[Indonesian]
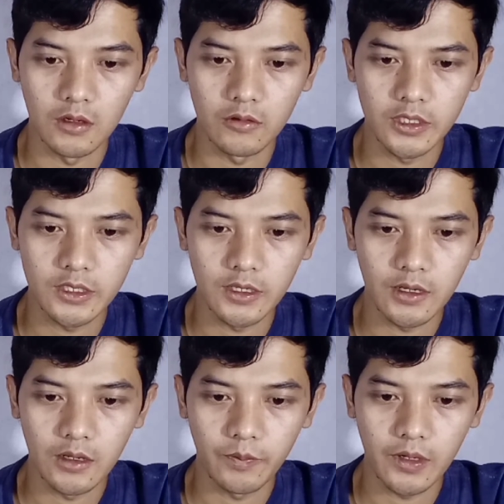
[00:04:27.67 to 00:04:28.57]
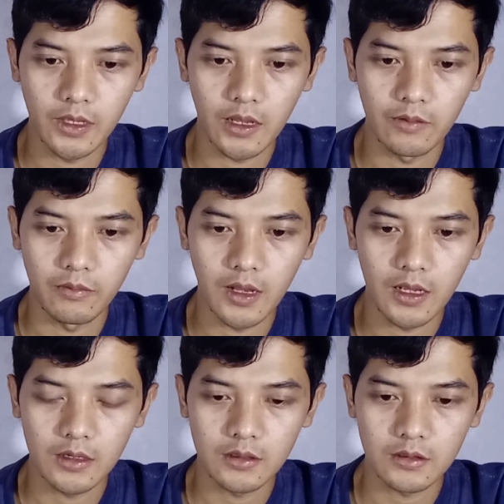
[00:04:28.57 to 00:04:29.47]
Lalu di sini ada pilihan
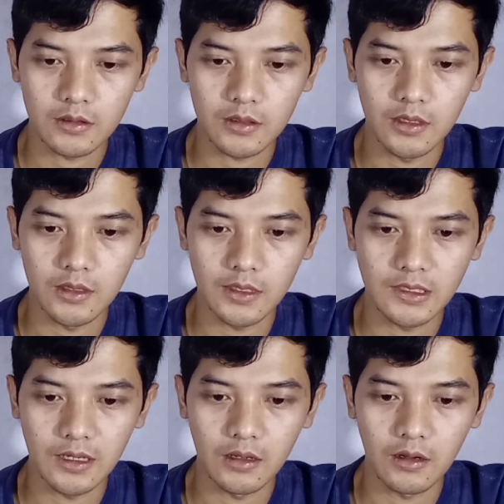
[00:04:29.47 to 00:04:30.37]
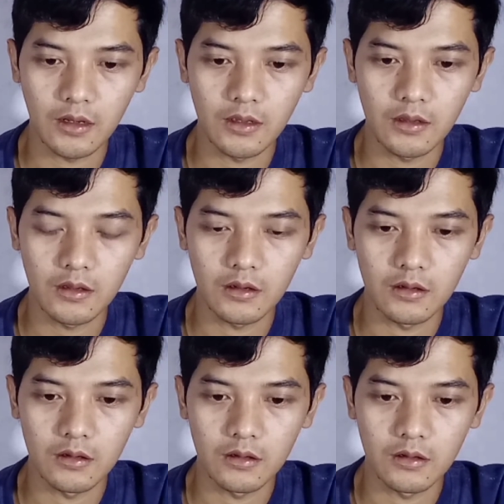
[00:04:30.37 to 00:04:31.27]
bank, kita cari
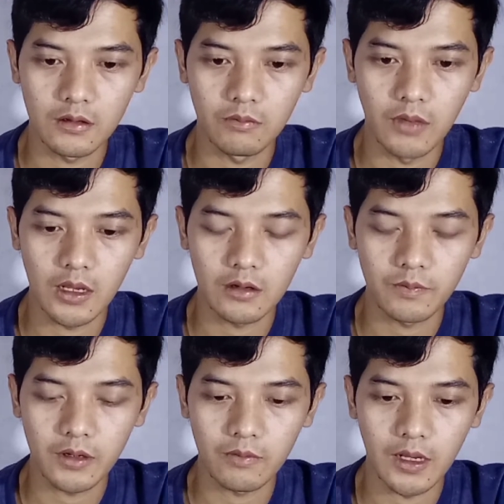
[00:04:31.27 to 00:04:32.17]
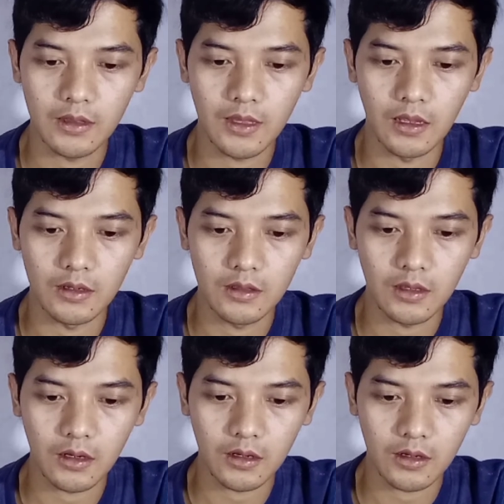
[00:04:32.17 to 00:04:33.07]
uh, Bank Permata
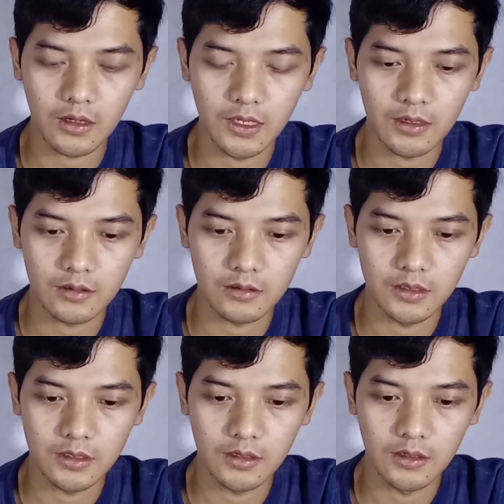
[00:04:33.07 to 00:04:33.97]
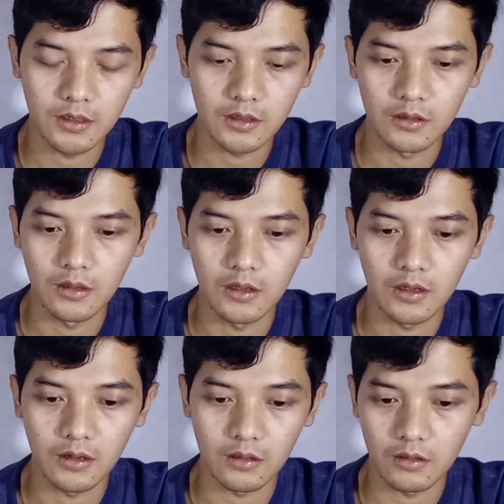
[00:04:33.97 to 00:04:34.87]
kita klik di sini
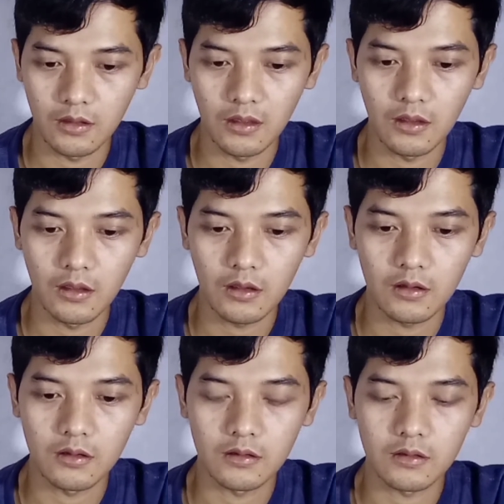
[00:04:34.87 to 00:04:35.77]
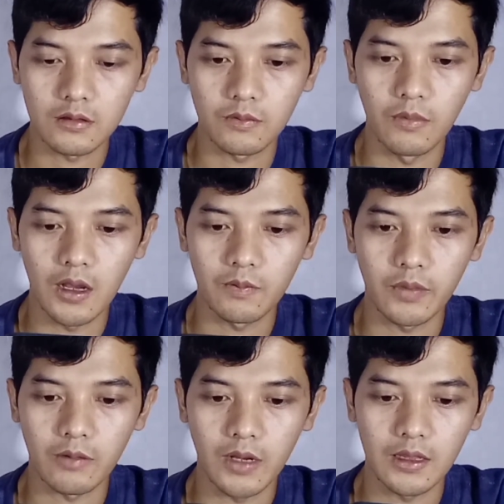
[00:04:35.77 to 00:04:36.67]
ketik Bank
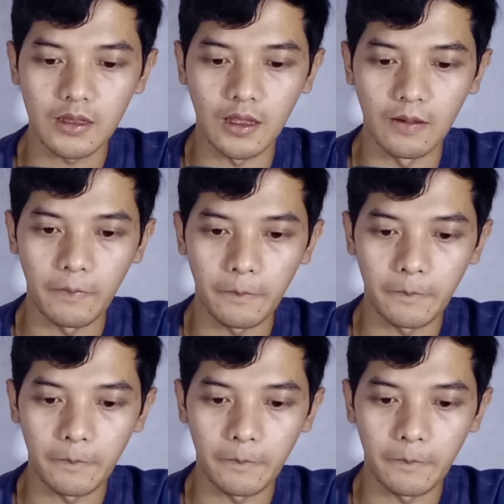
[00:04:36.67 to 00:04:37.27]
Permata